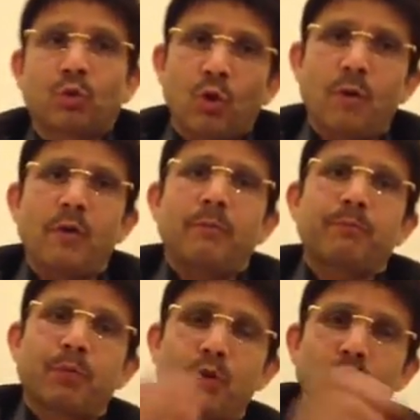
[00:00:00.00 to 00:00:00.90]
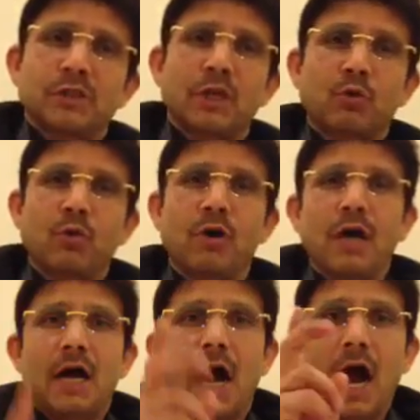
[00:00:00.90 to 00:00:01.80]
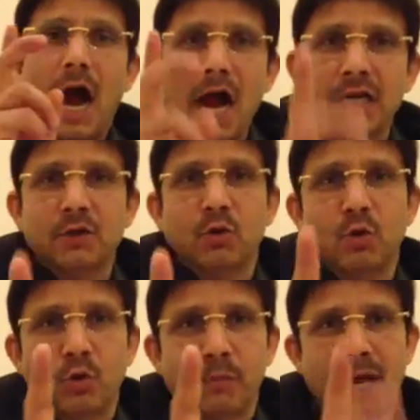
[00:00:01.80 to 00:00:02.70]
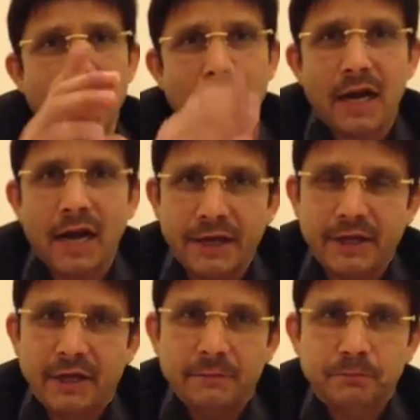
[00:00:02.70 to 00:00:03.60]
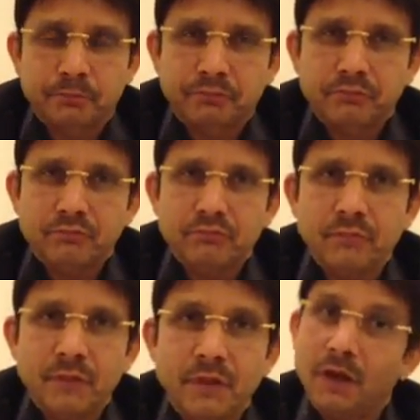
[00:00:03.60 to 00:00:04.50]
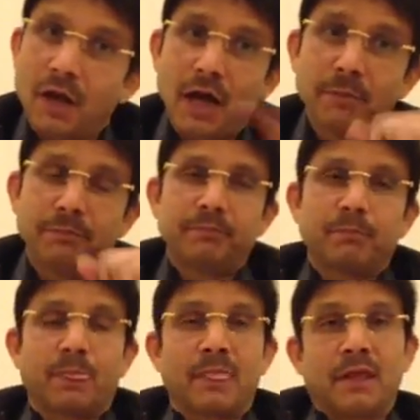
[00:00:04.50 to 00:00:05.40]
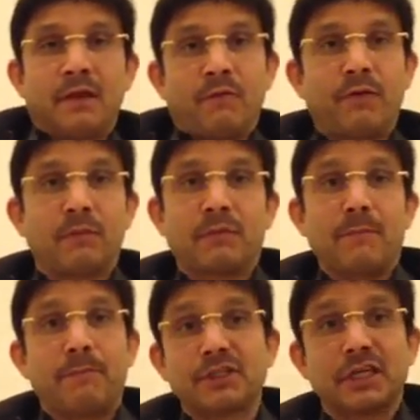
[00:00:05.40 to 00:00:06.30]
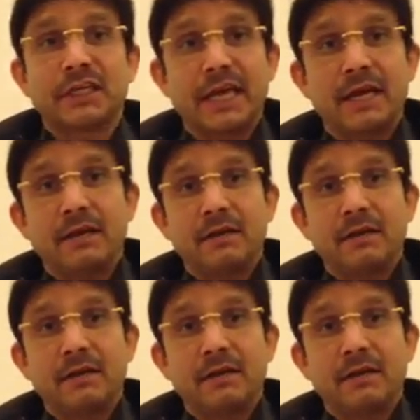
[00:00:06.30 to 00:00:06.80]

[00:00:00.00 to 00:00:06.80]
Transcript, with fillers: तो प्रोड्यूसर को 8 करोड़ रुपया आएगा अब फिल्म का बजट है